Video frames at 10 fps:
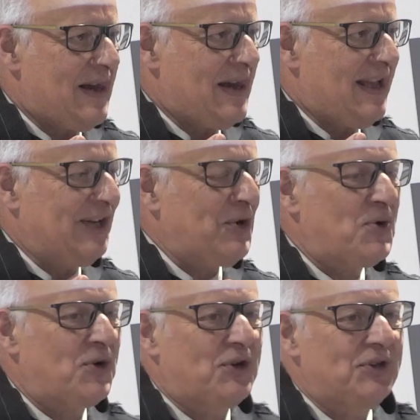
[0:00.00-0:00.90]
Et
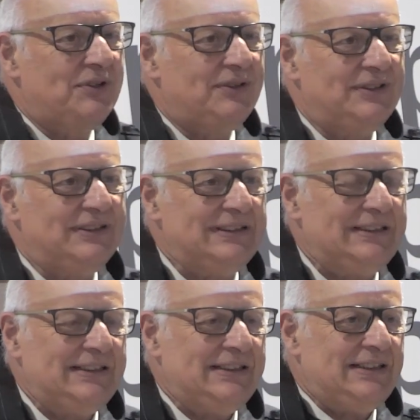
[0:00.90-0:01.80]
donc,
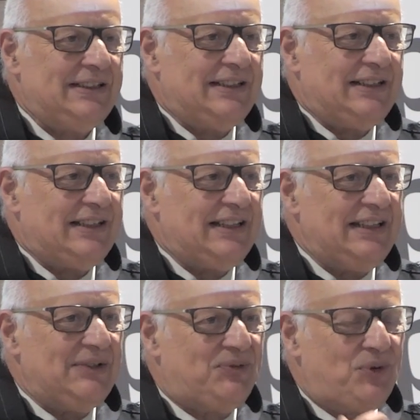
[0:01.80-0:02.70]

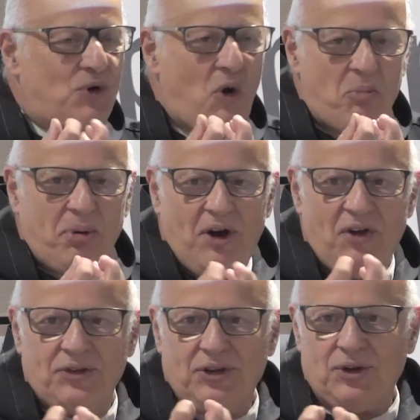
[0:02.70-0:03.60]
il faut
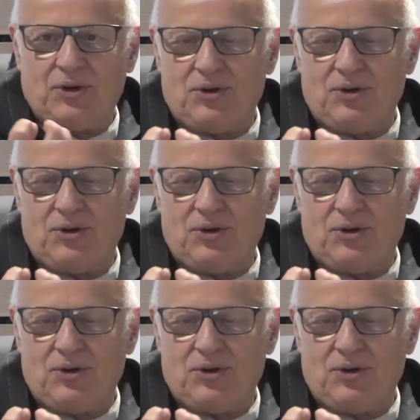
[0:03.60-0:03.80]
comprendre